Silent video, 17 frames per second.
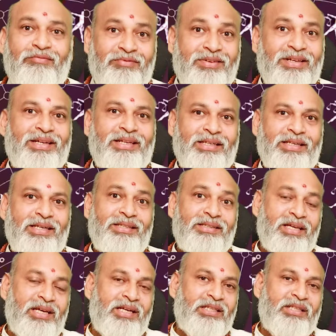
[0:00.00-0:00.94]
వీళ్ళకి
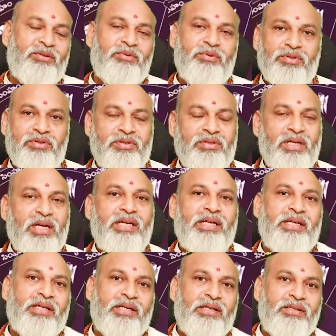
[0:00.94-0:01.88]
దారిద్రం వస్తుంది
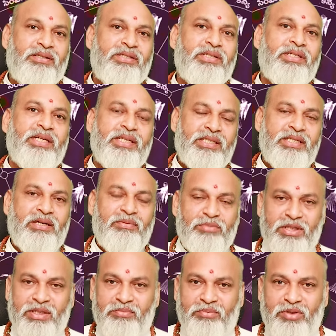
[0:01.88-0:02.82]
అంటే చిన్న
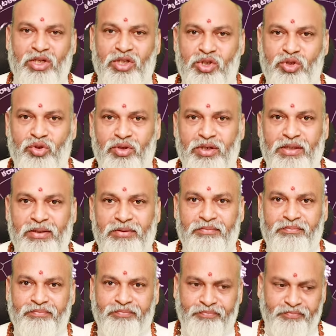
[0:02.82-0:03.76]
ఎగ్జాంపుల్ చెప్తాను చూడండి
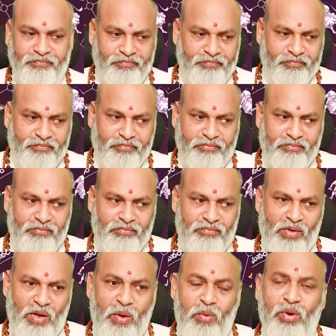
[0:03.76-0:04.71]

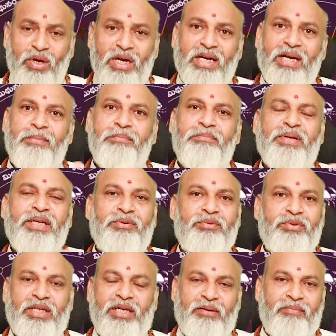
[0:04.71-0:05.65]
ఒక కంపెనీ
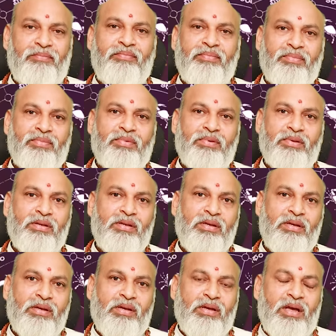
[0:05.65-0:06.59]
ఉంది
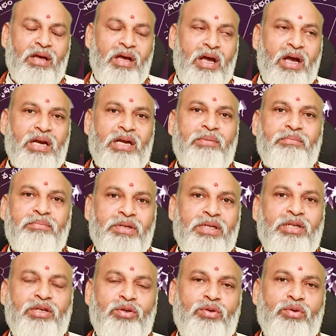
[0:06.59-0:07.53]
ఆ
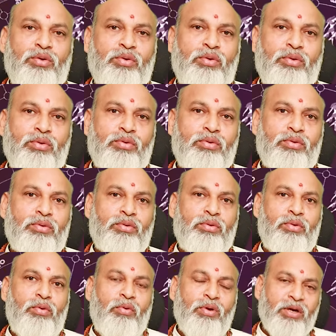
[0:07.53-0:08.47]
కంపెనీలో
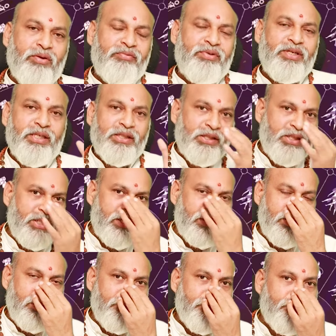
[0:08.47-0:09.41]
ఒక వ్యక్తి
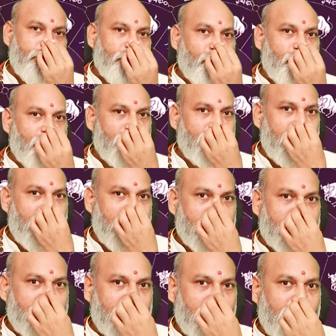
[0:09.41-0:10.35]
ఫోన్
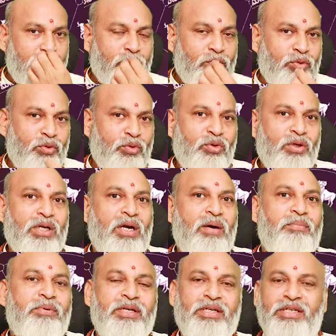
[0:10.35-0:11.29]
మాట్లాడుకుంటూ ఒక
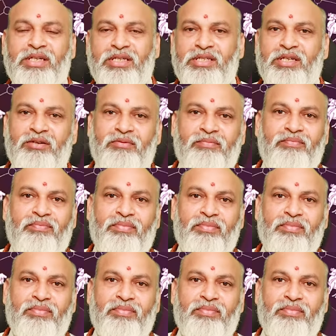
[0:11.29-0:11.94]
ఆపరేట్ చేశాడు